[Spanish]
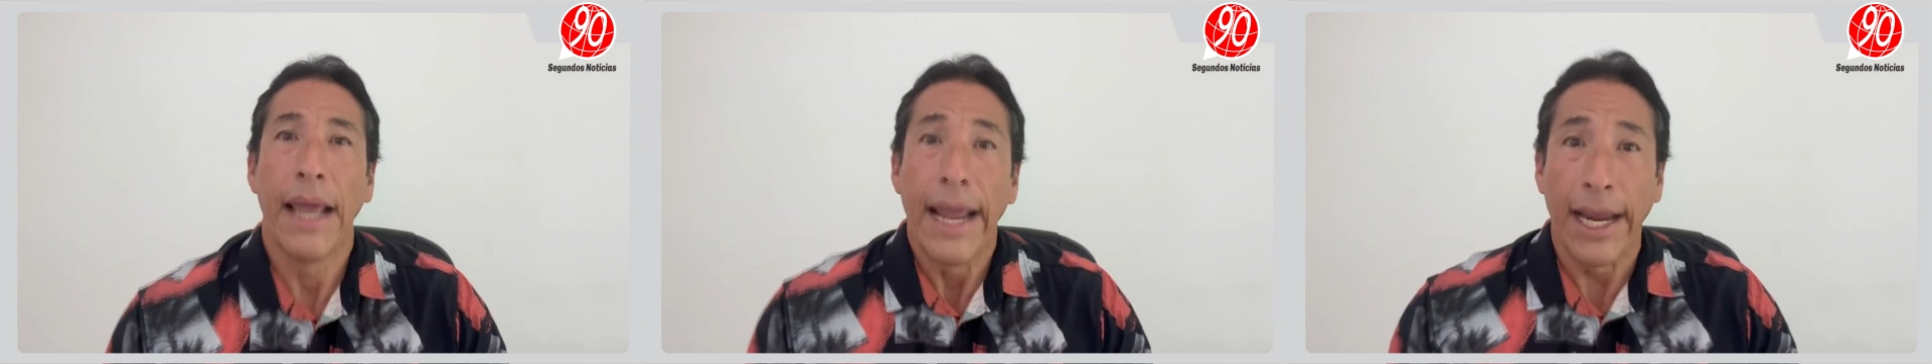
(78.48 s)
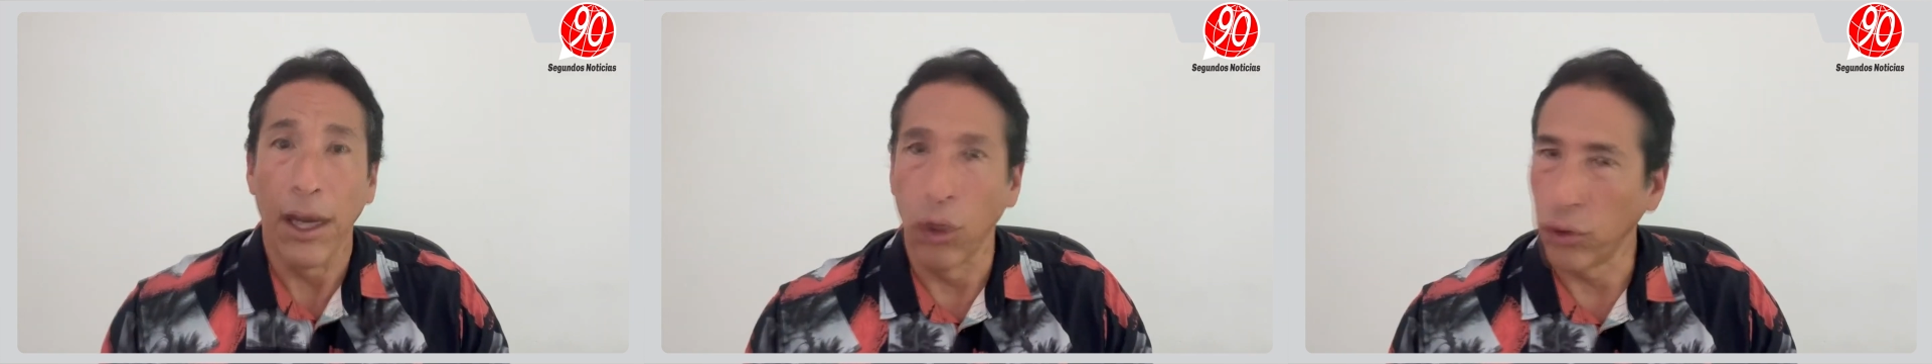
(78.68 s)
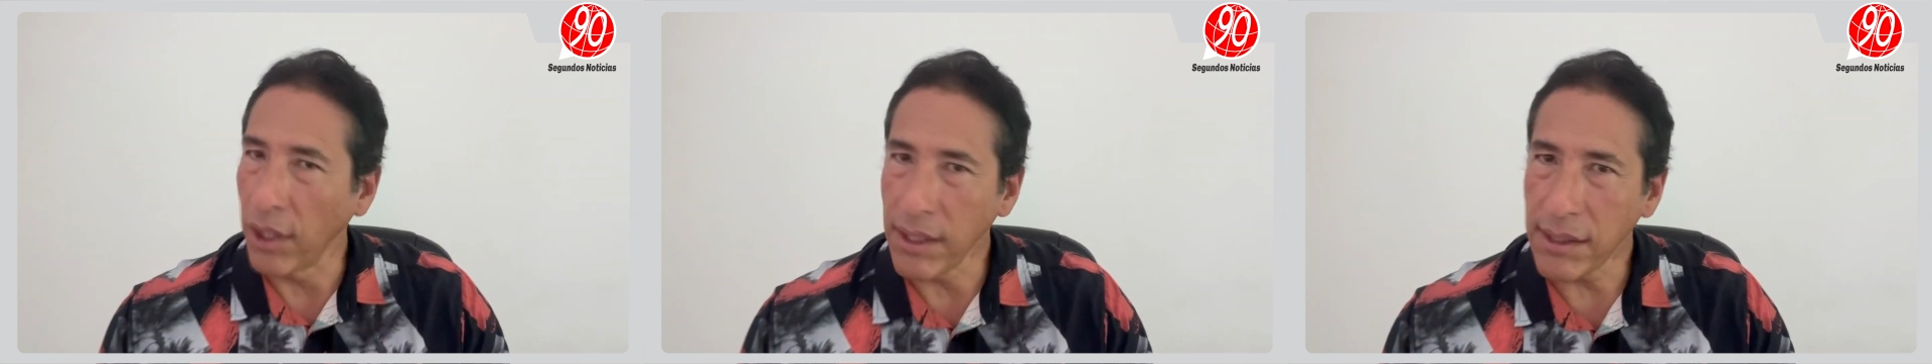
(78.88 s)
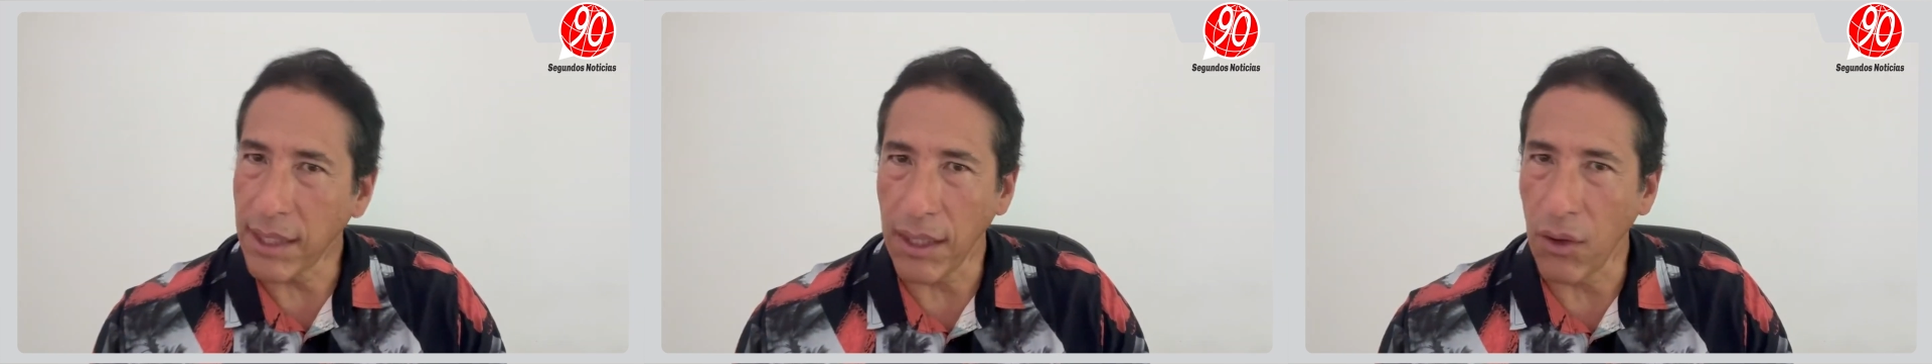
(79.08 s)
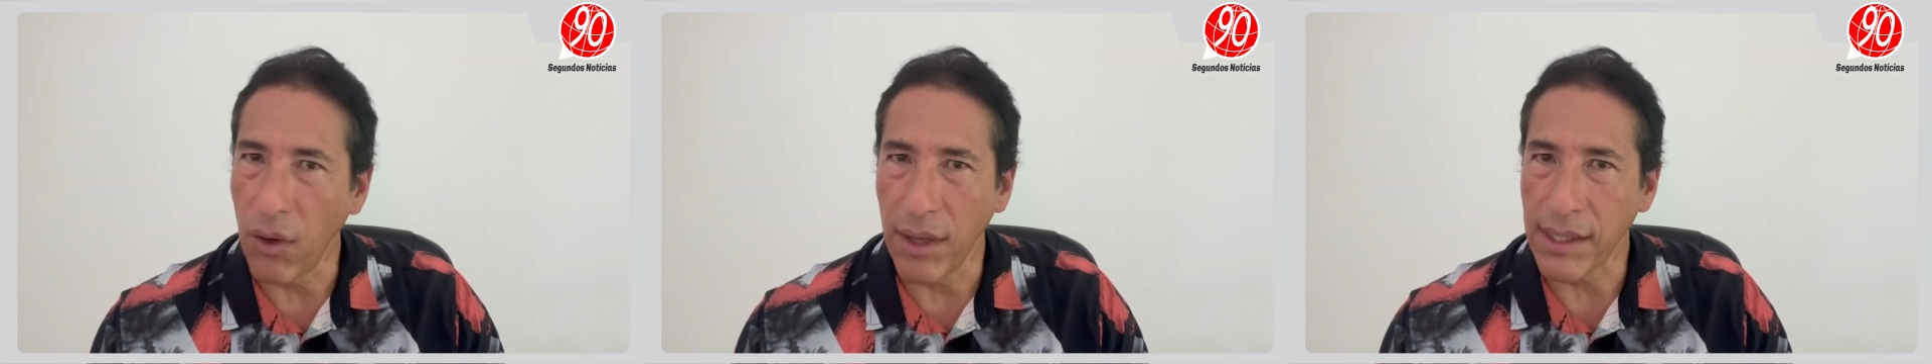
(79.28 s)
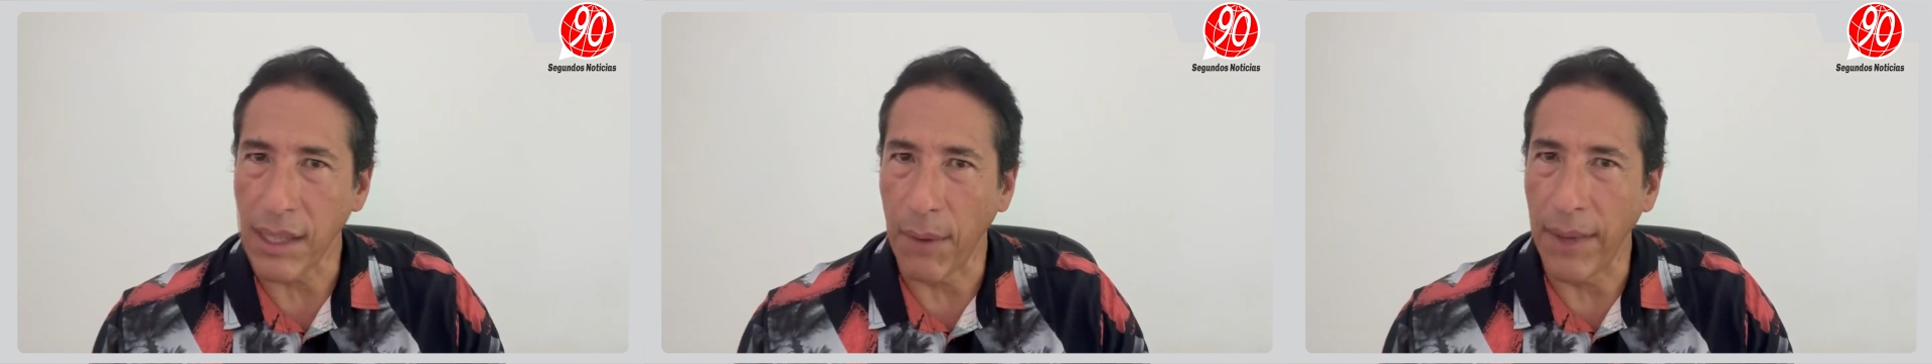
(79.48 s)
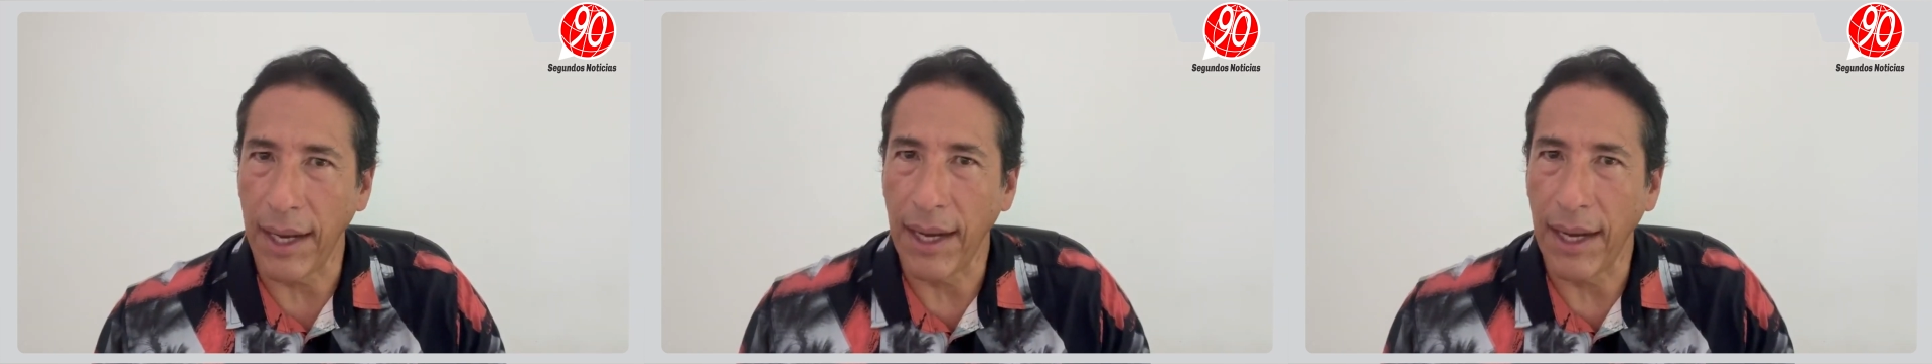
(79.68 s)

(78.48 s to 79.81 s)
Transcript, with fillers: Y lo triste no es haber